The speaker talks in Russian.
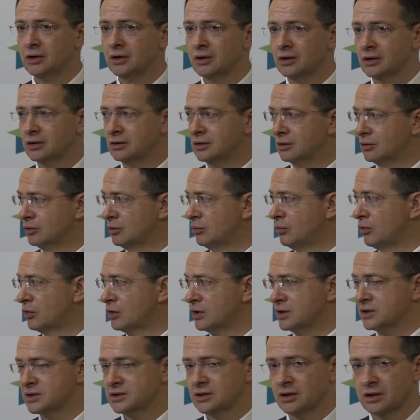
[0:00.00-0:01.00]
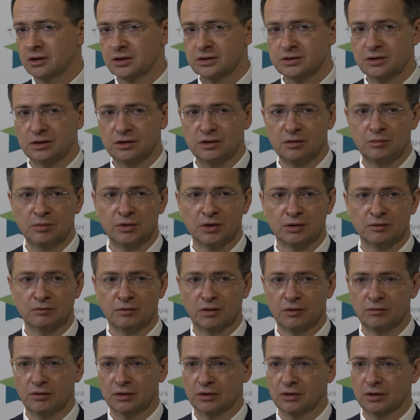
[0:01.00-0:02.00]
до глубокой старости тебе этого
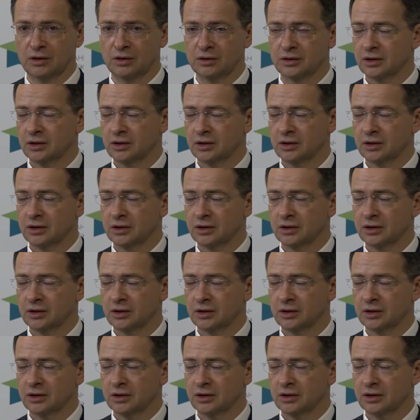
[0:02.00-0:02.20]
хватает.